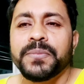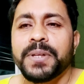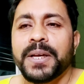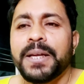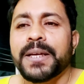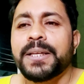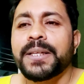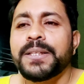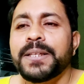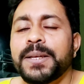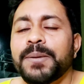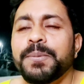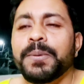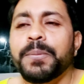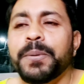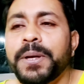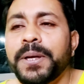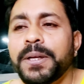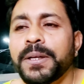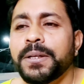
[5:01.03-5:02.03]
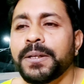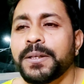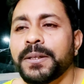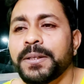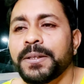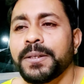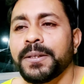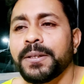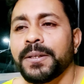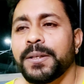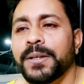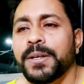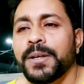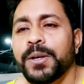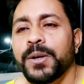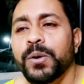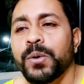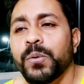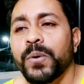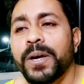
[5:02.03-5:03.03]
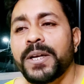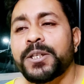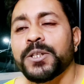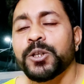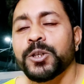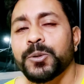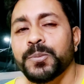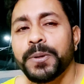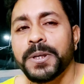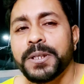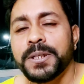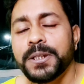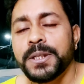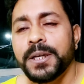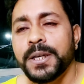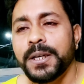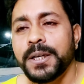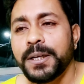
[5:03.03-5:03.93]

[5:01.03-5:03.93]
আর কি জানি পাপা হোয়াইট সস পাস্তা